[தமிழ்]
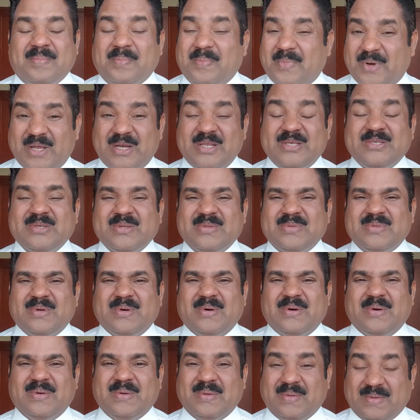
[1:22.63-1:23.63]

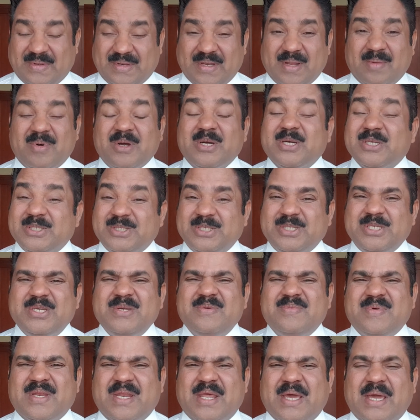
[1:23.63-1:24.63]
பரிசுத்தம் நமக்கு
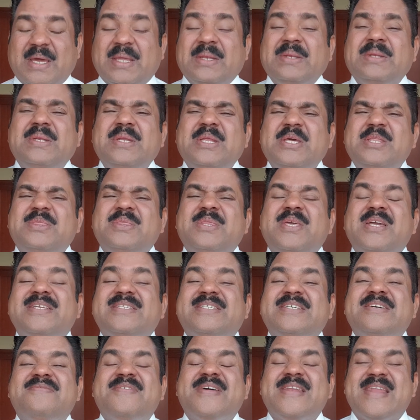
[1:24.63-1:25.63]
ஜீவனை நித்திய
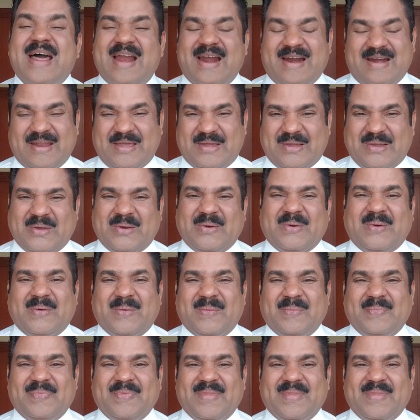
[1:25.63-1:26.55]
ஜீவனை அளிக்கும்